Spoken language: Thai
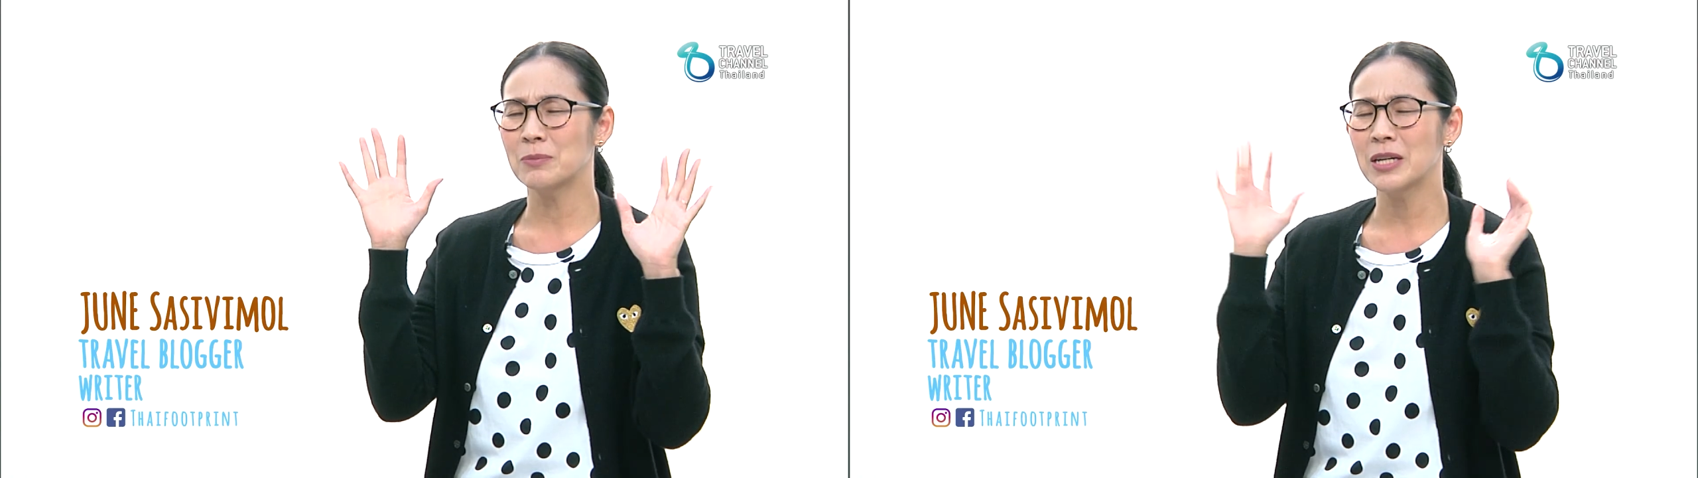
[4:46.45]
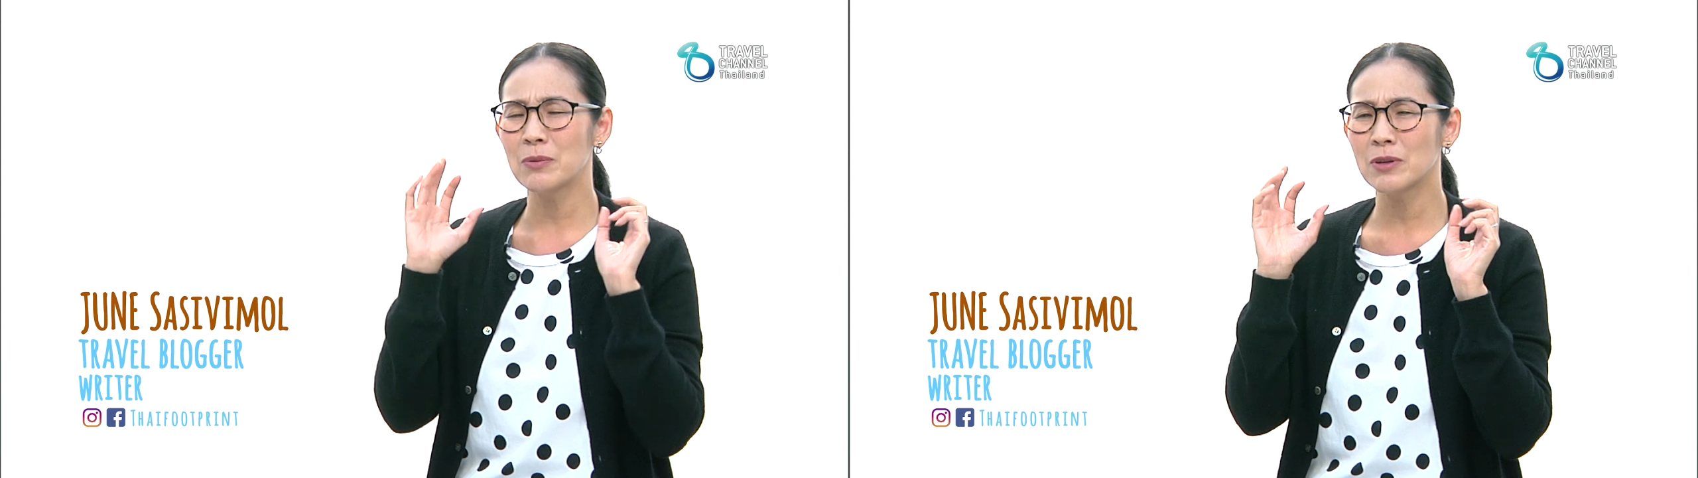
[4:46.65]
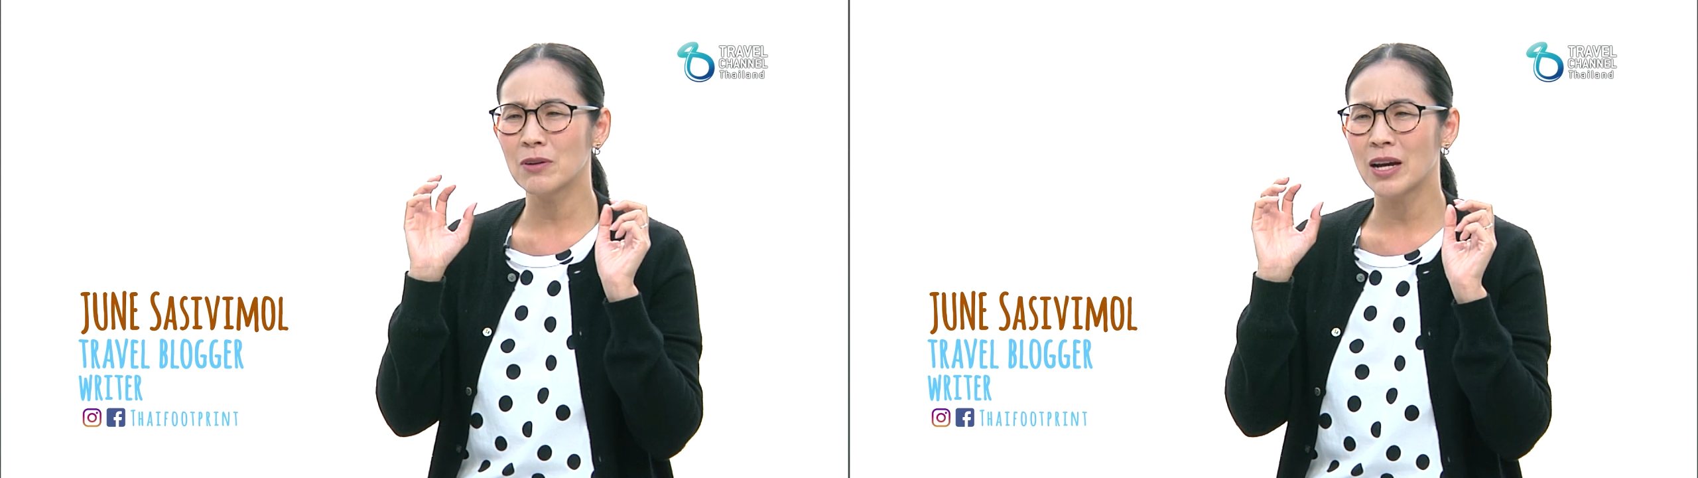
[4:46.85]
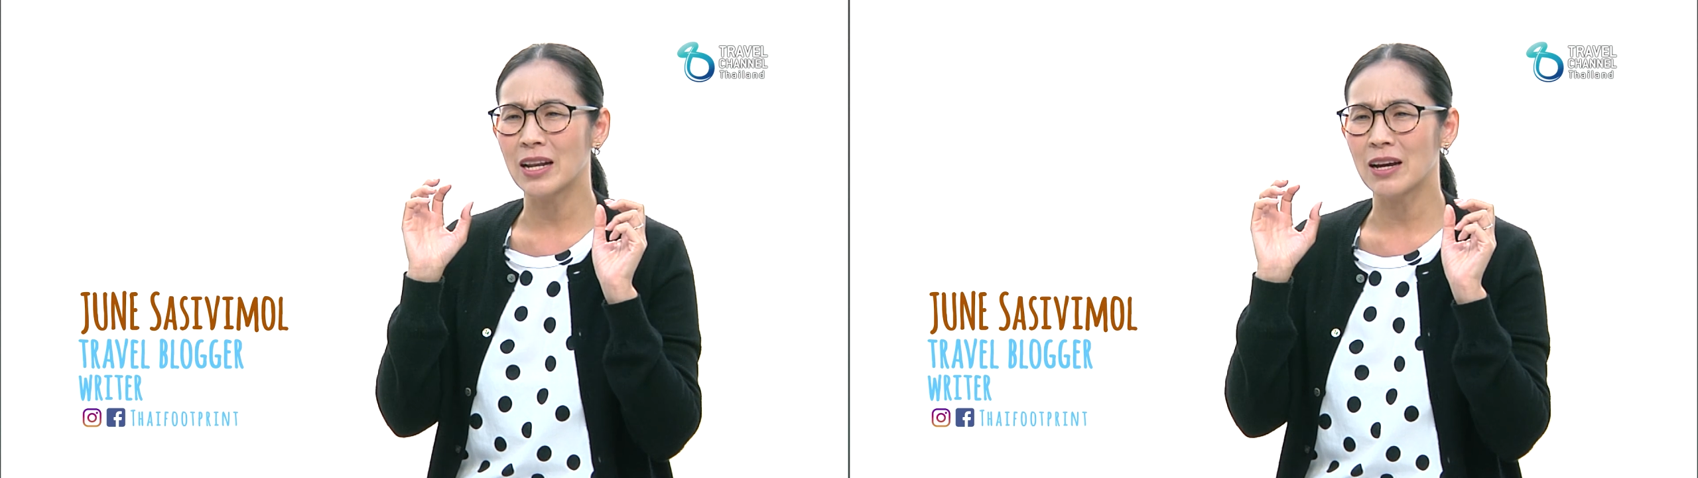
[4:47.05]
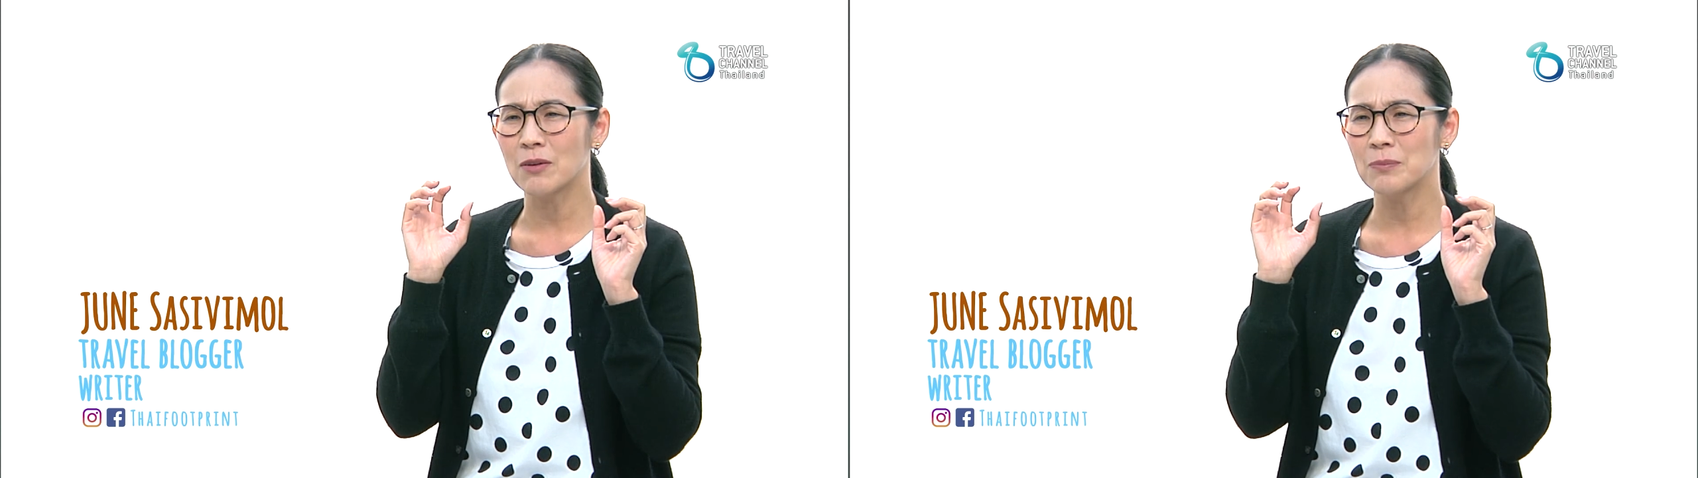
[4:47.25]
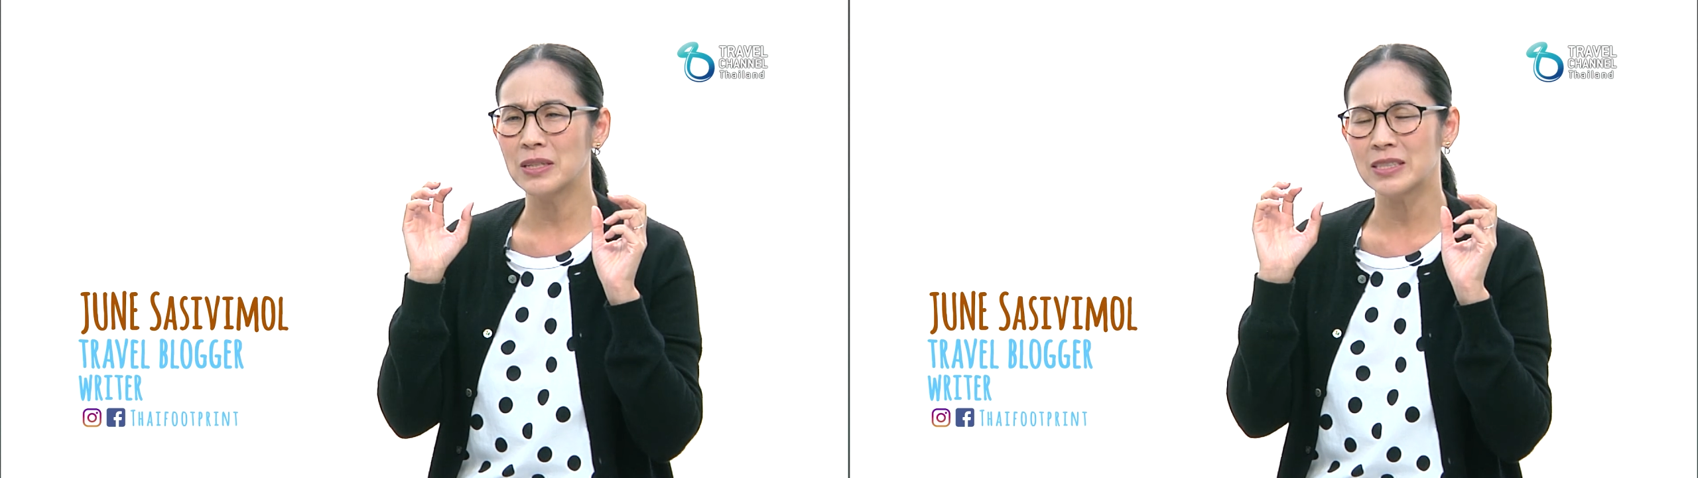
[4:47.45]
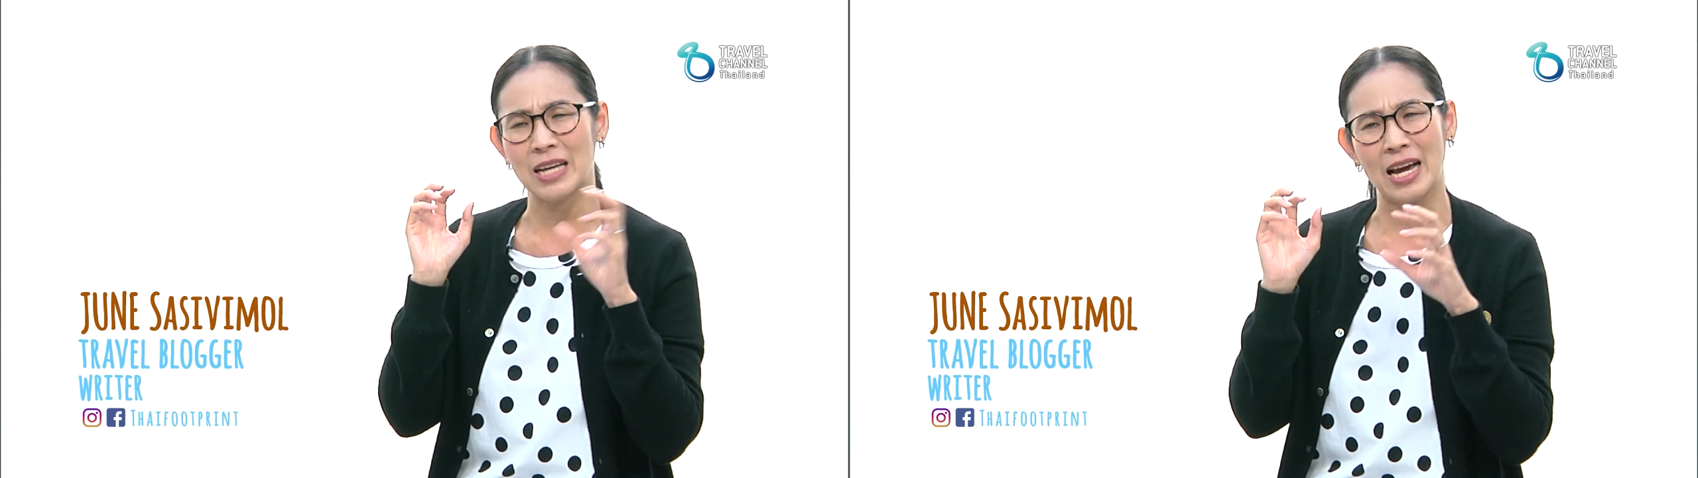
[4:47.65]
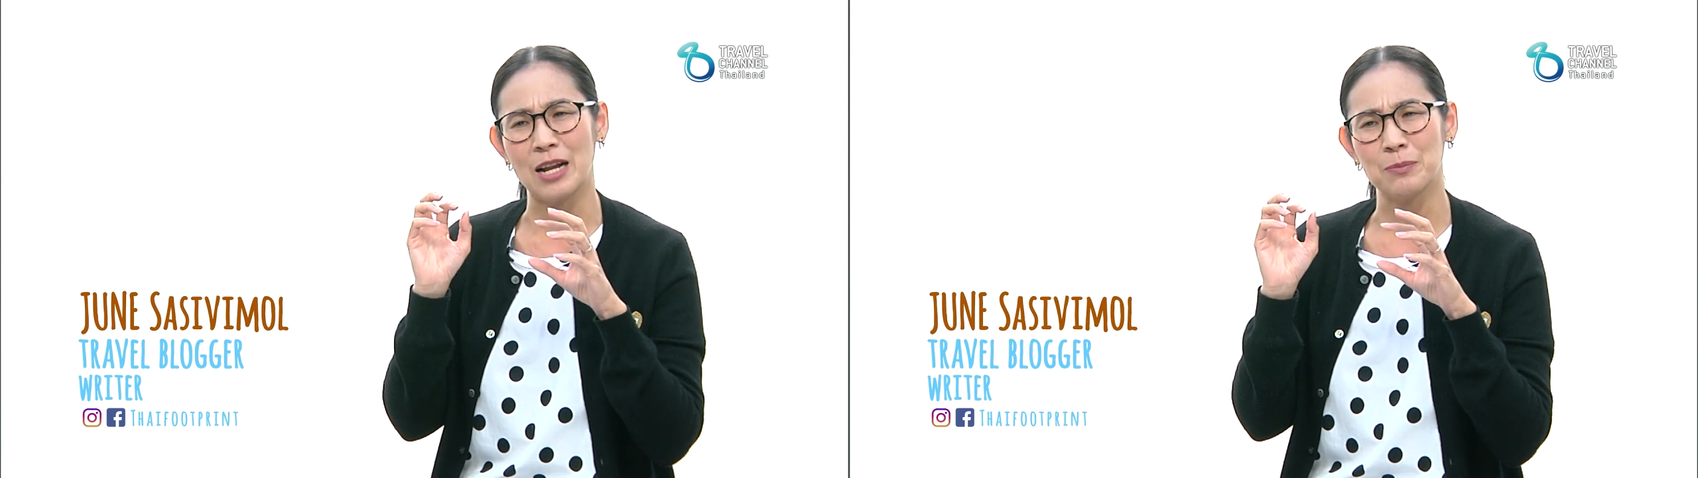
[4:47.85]
จำไม่ได้ว่าเท่าไหร่แล้วเป็นแส
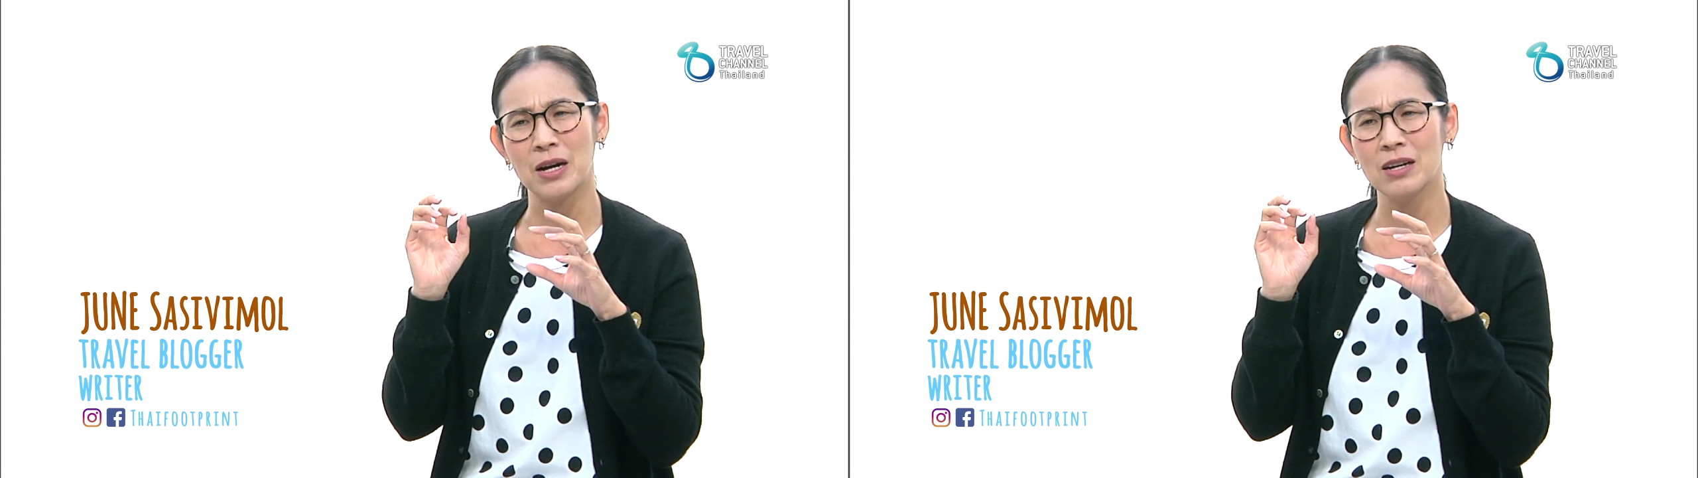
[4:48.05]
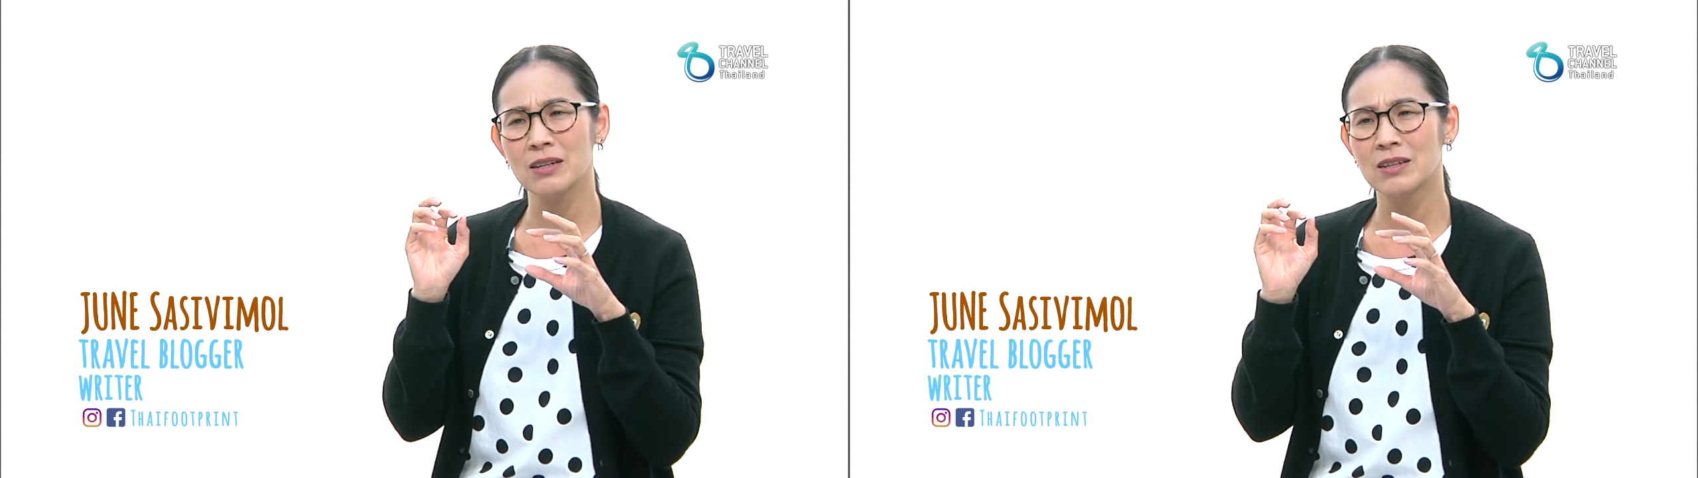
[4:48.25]
นมั้ง